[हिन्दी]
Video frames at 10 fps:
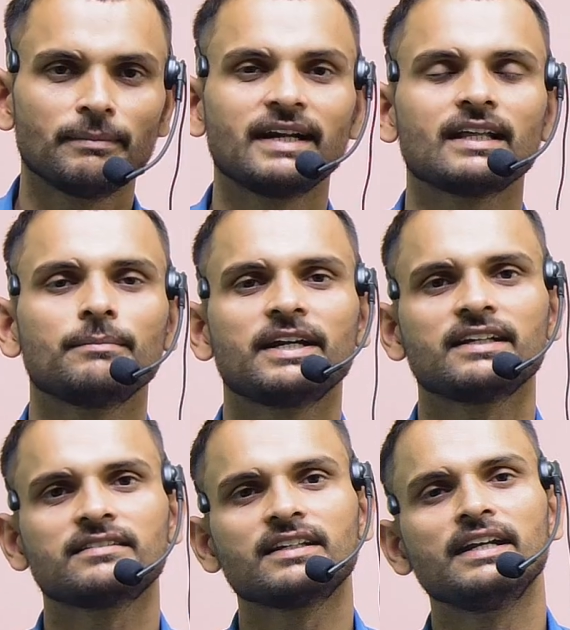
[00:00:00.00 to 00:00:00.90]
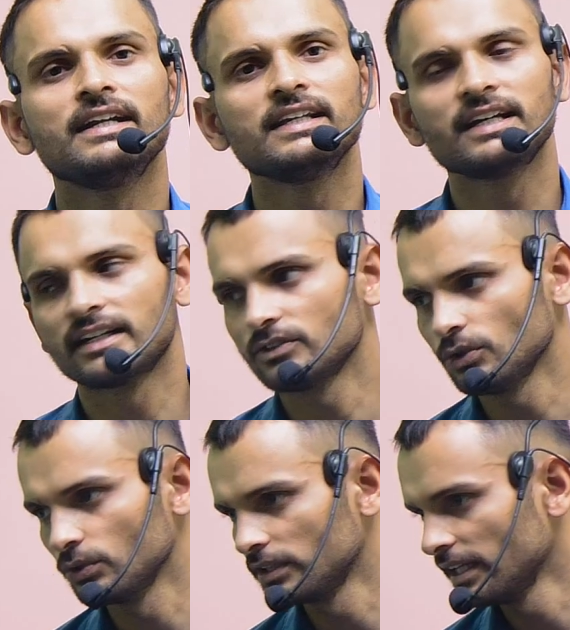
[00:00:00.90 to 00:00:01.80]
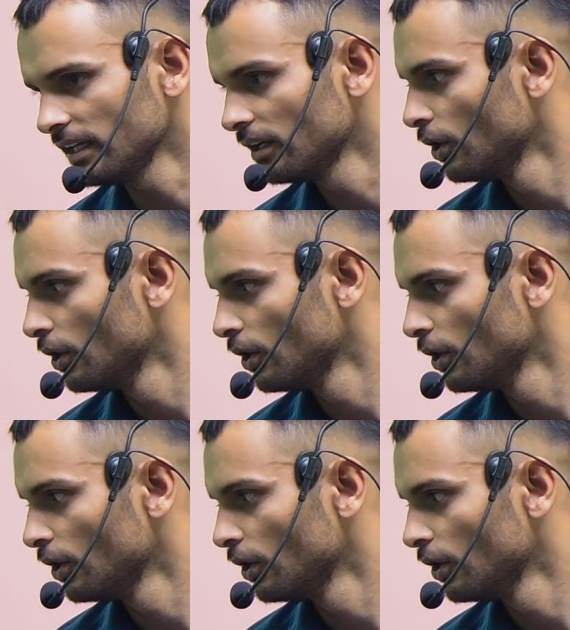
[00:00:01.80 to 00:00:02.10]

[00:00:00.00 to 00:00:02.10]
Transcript: मैथामेटिक्स के इंडिकेटर जो होते हैं